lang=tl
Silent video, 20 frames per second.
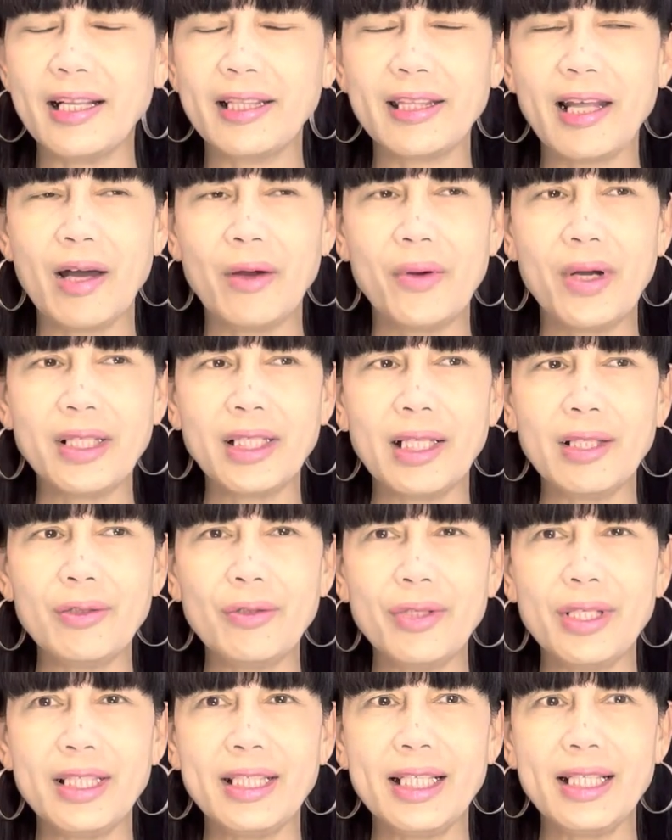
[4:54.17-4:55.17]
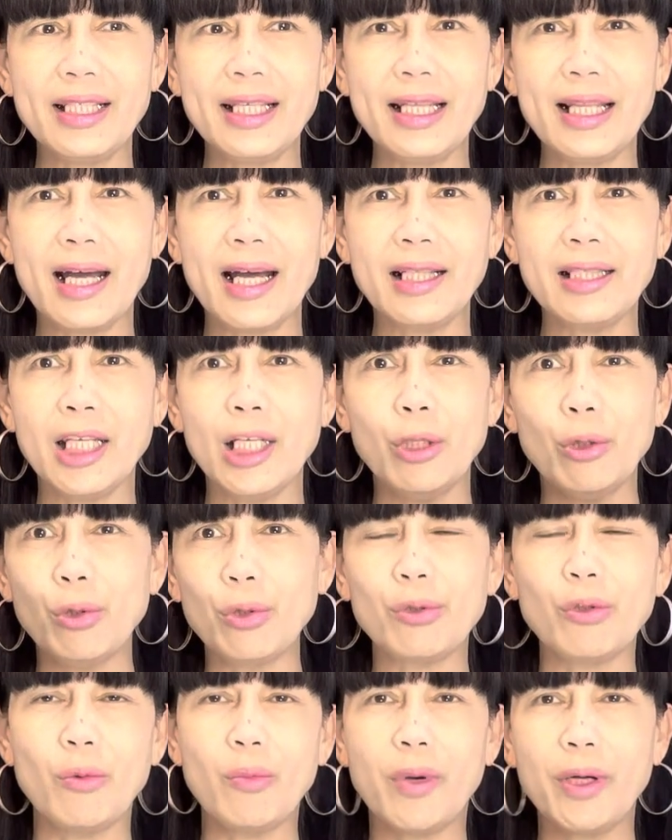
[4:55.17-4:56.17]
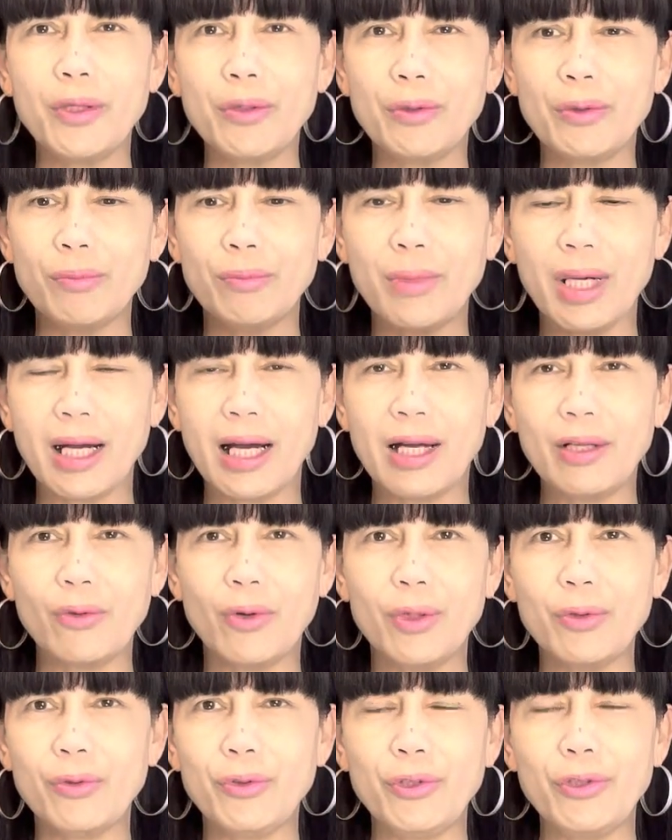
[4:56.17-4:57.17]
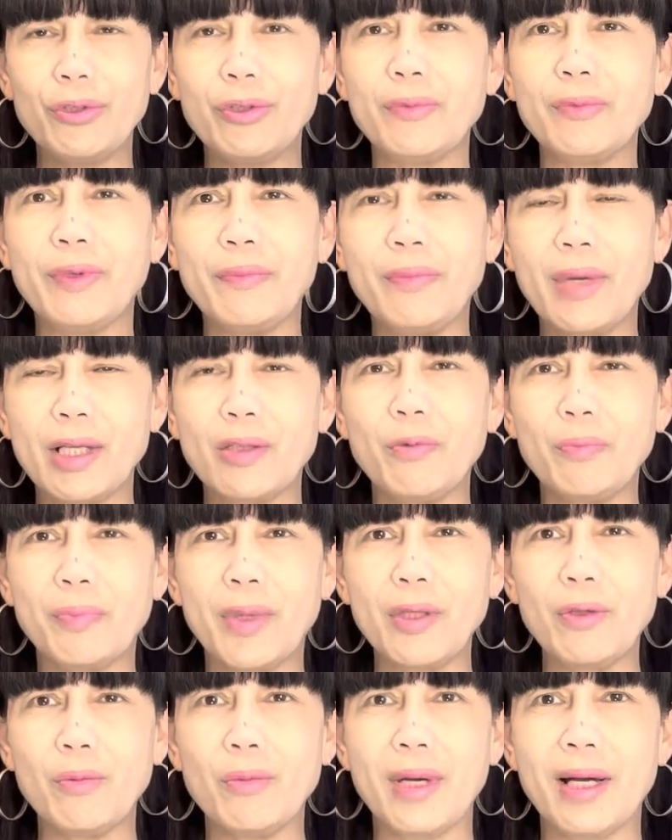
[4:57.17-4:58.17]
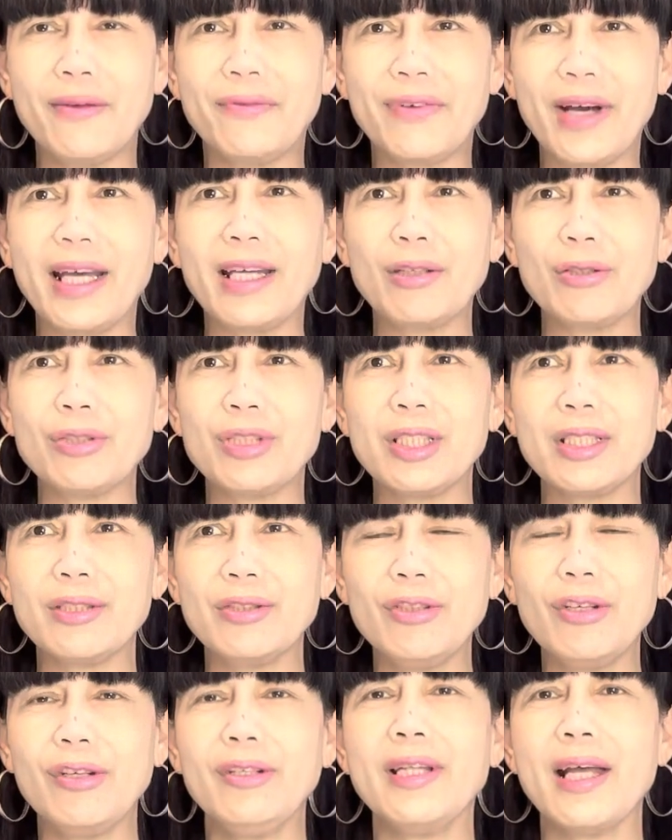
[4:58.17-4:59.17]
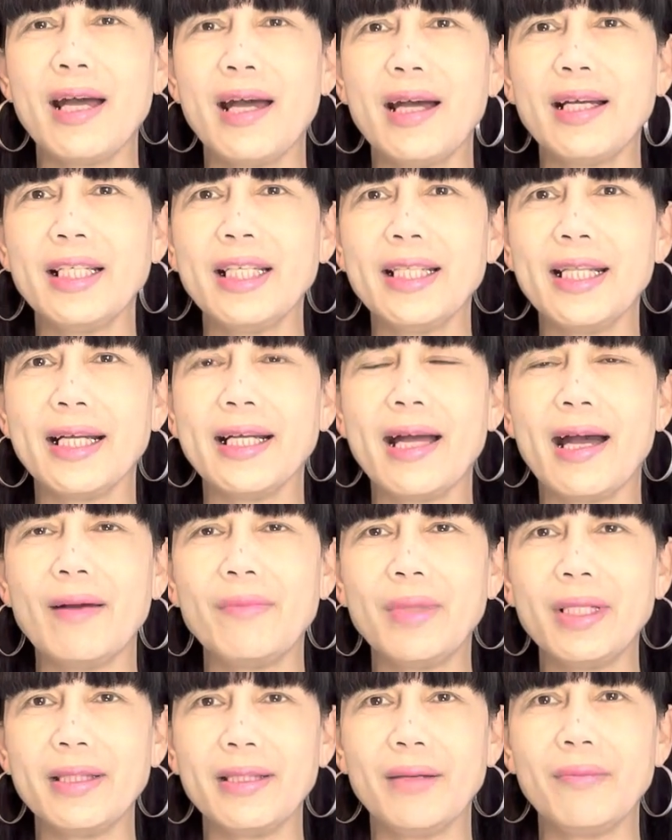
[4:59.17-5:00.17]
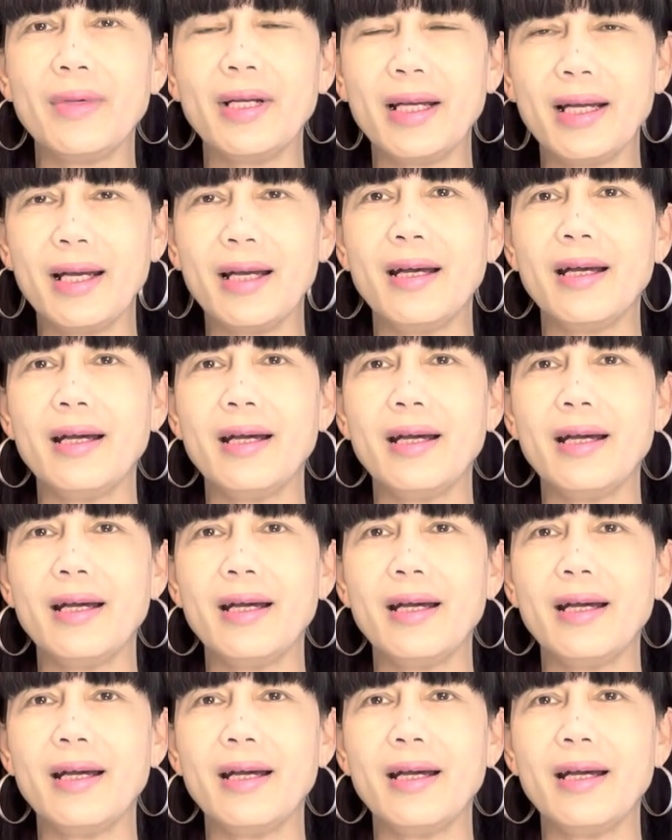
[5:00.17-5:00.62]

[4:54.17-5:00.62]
tawag dito, hindi nila niluto ba yung mga ano-ano yon meron pa yung mga viruses no na ang ginagamit na mga